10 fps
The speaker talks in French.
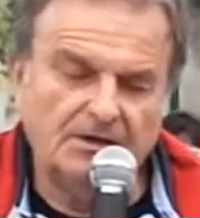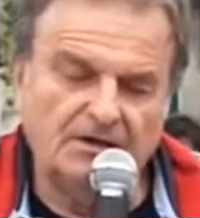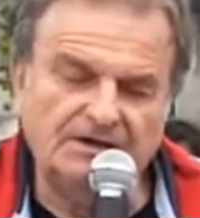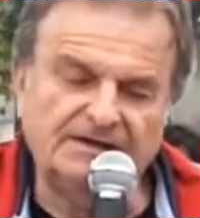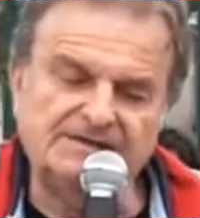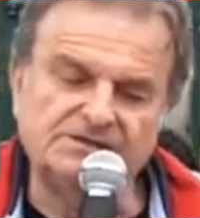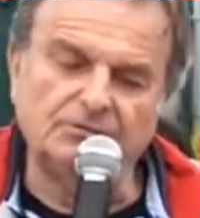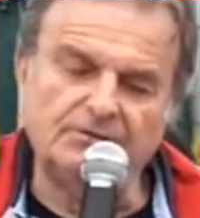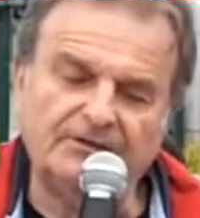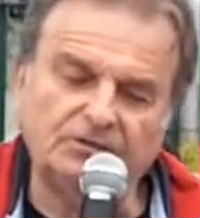que les
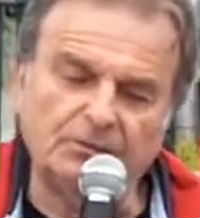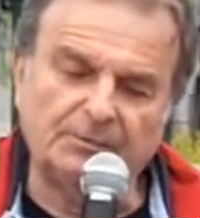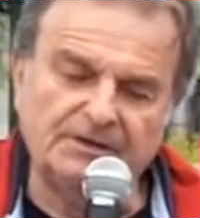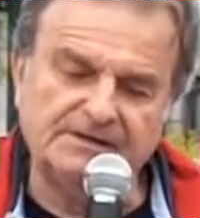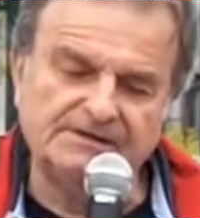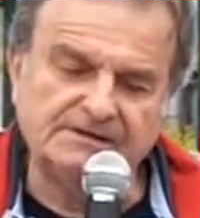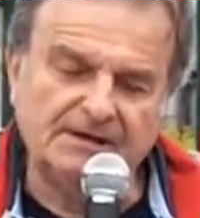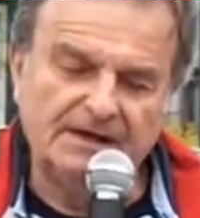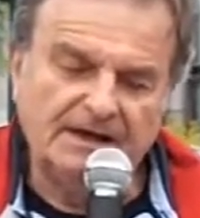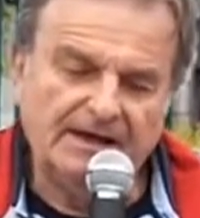décisions doivent être prises
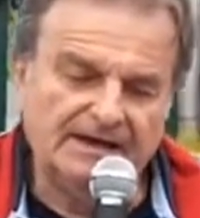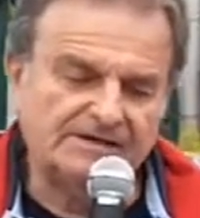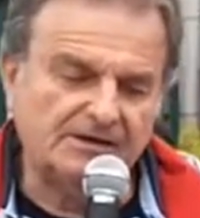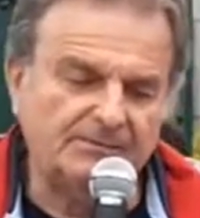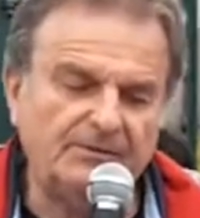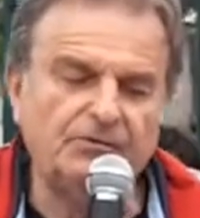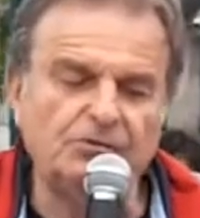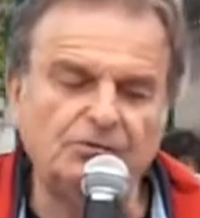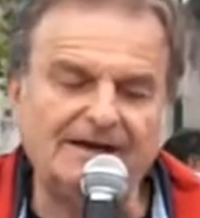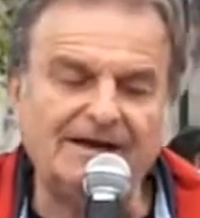et l'exemple est
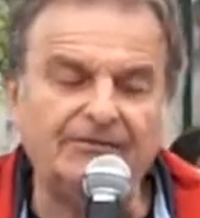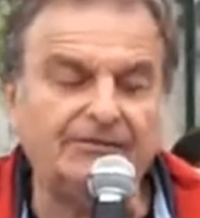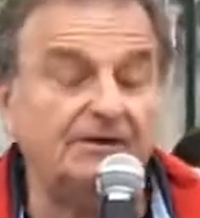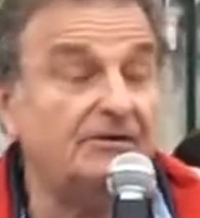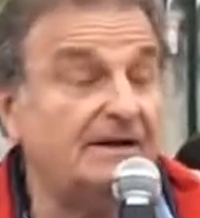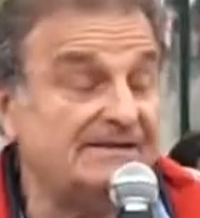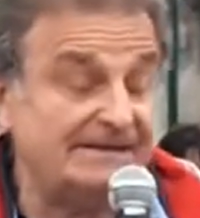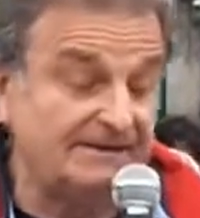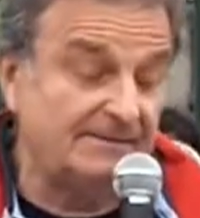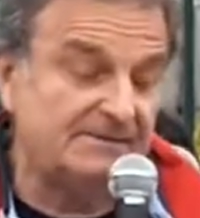venu dès la fin de la
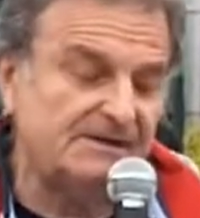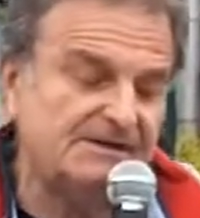septième